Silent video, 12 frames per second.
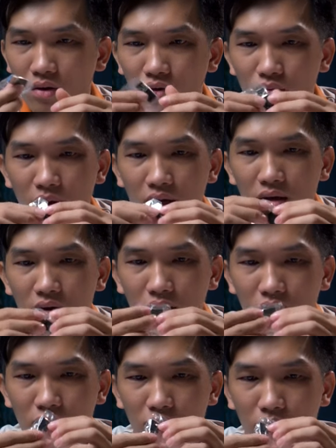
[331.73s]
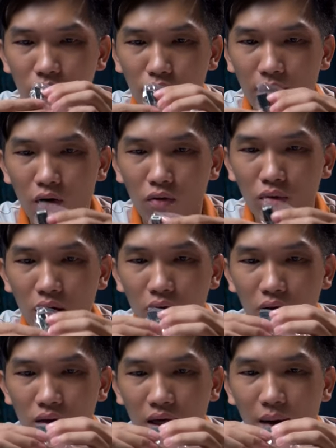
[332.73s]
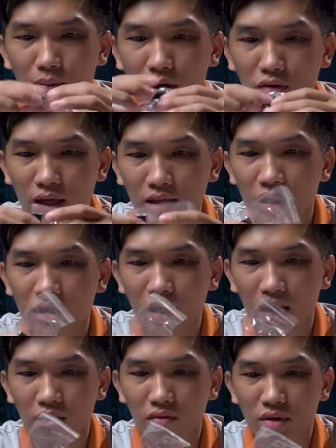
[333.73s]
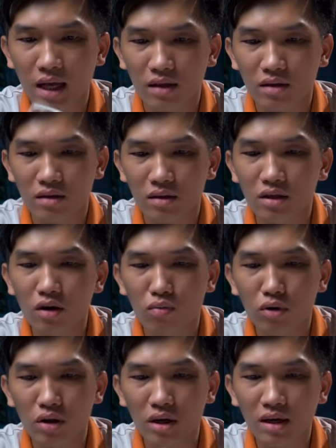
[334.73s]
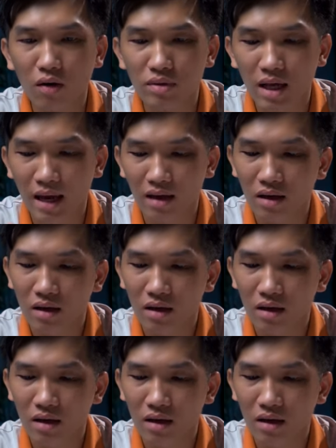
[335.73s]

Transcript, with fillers: USB một đầu ờ, để cắm đầu tai si nào dành sử dụng cho những cốc sạc